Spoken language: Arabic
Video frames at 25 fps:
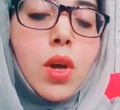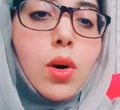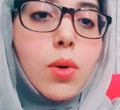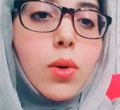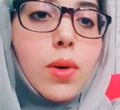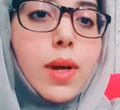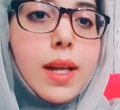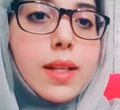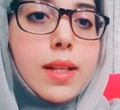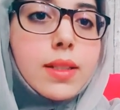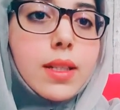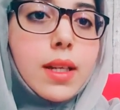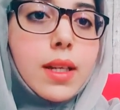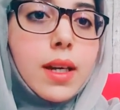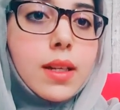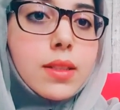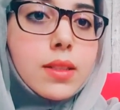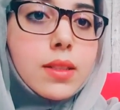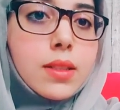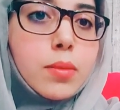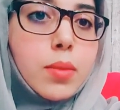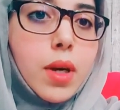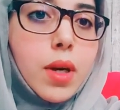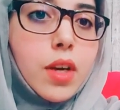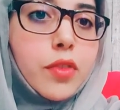وهذه غادي
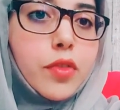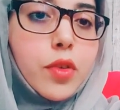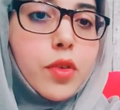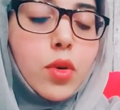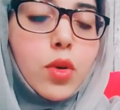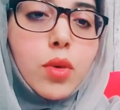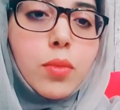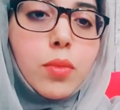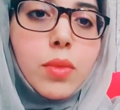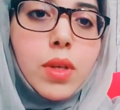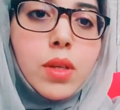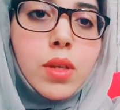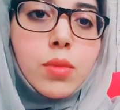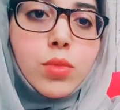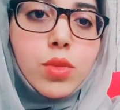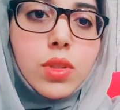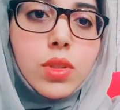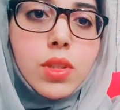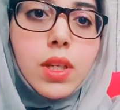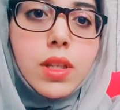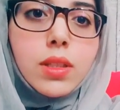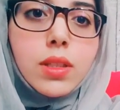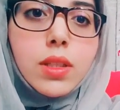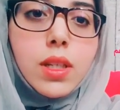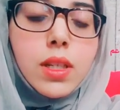تبقى فيكم
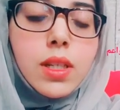لمده